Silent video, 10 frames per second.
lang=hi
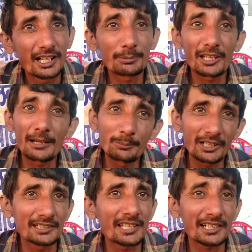अपना
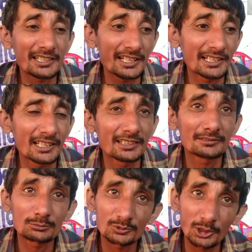बना दिया सरकार का
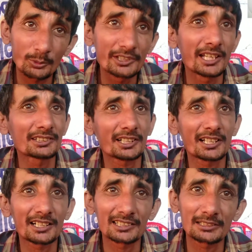जो भी यह
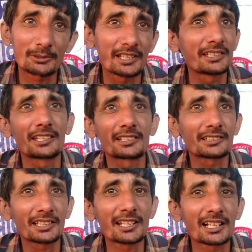सरकार बनाई है
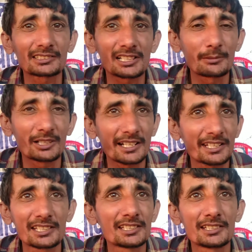कैसा ना खातर बना
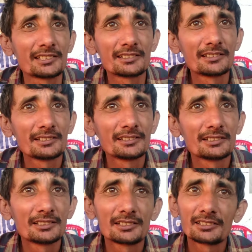रखे
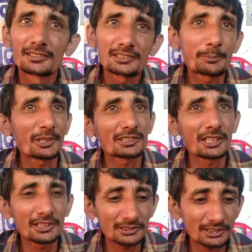
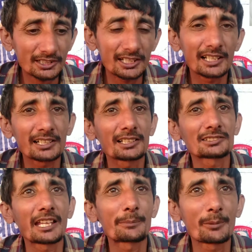स्पेशल सरकार के
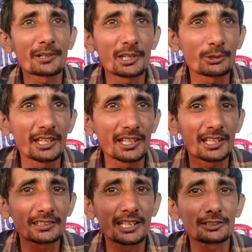साहब बने हुए
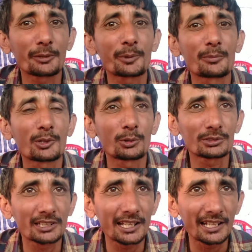हैं ना सुप्रीम
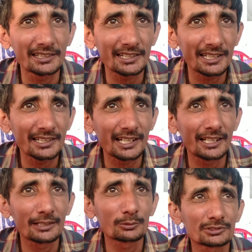कोर्ट तो लगा ले रहा
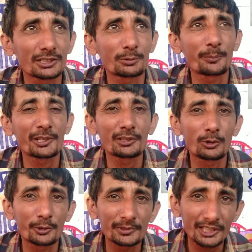सुप्रीम
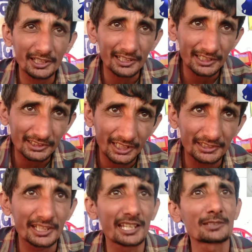कोर्ट भी सरकार का साथ
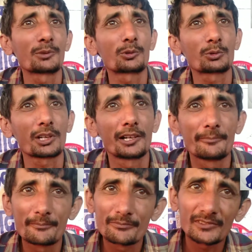दे रहा है इसमें हाँ,
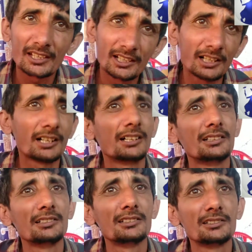बिल्कुल दे रहा है
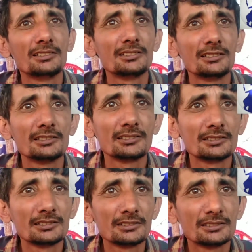हाँ। छब्बीस
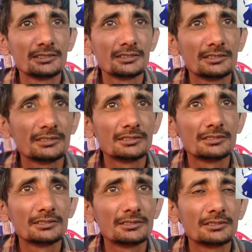हाँ। जनवरी को क्या कुछ
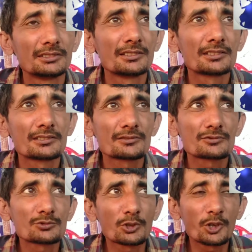प्रोग्राम है आप लोगों
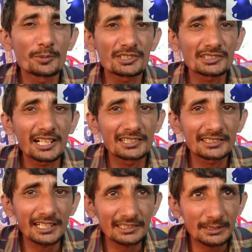का चौबीस
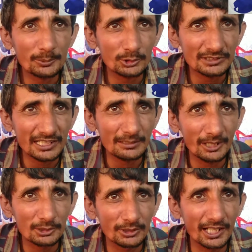तारीख ट्रैक्टर पहुँचेंगे
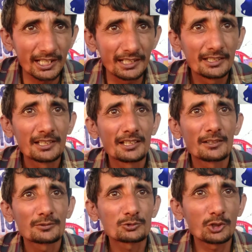बायूरा
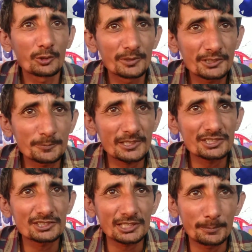चौबीस
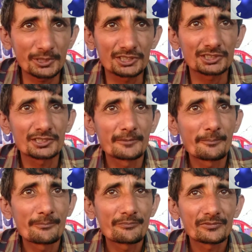पच्चीस छब्बीस
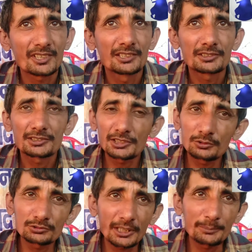
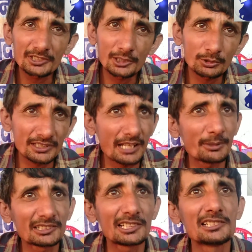तीनों छब्बीस नोट जाए
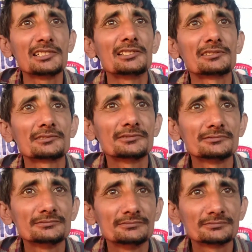बदली
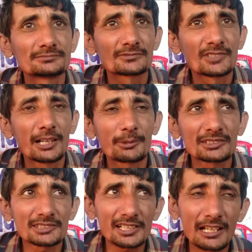
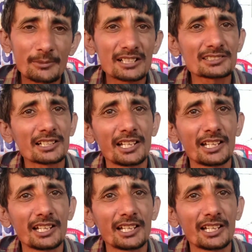अपना तिरंगा मार्च का